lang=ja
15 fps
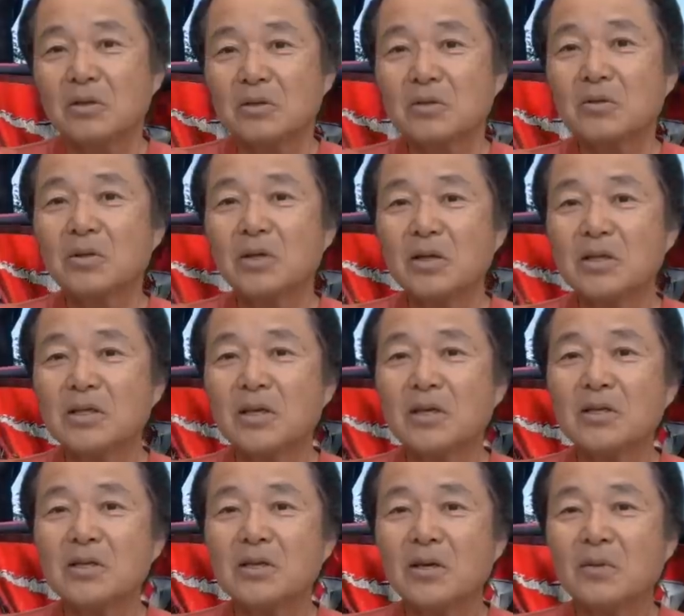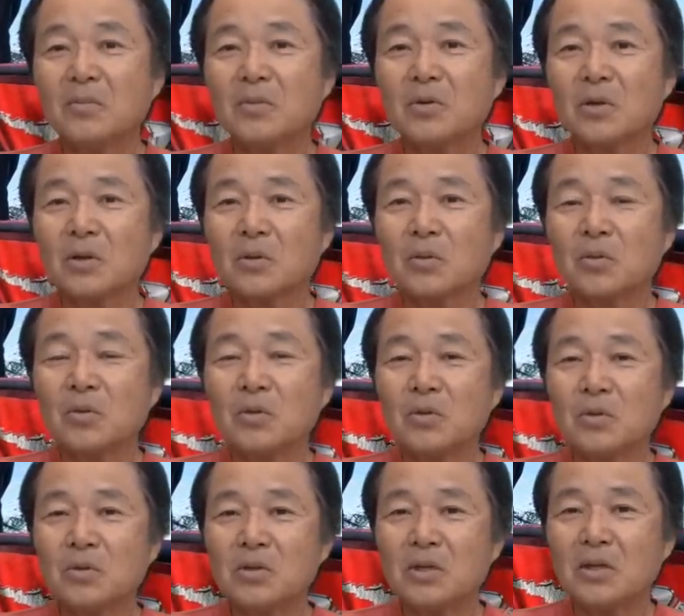それがチャーリー・キャンベルが得意
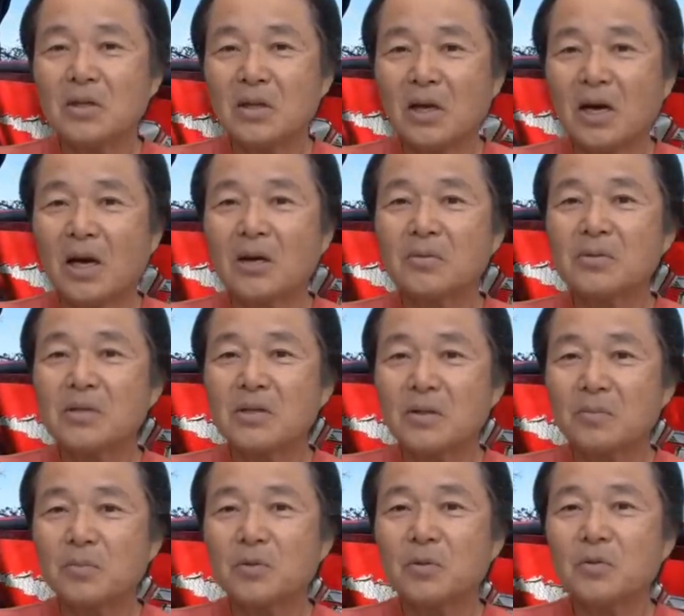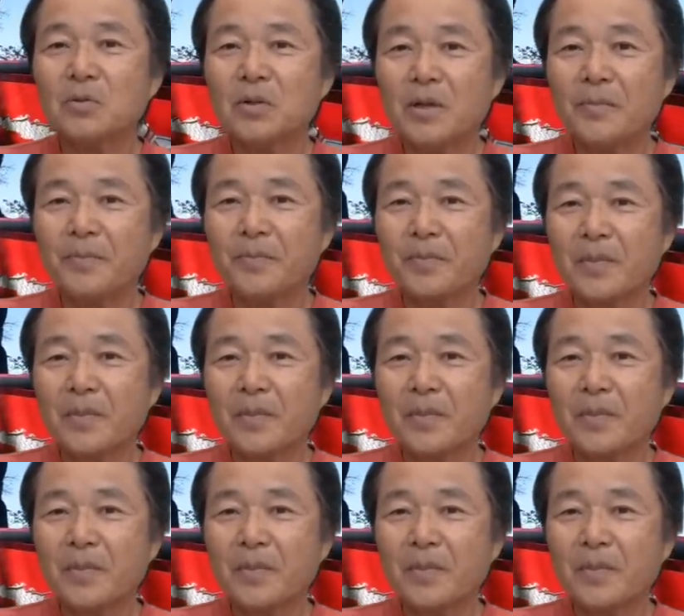としていたハーフステップというね、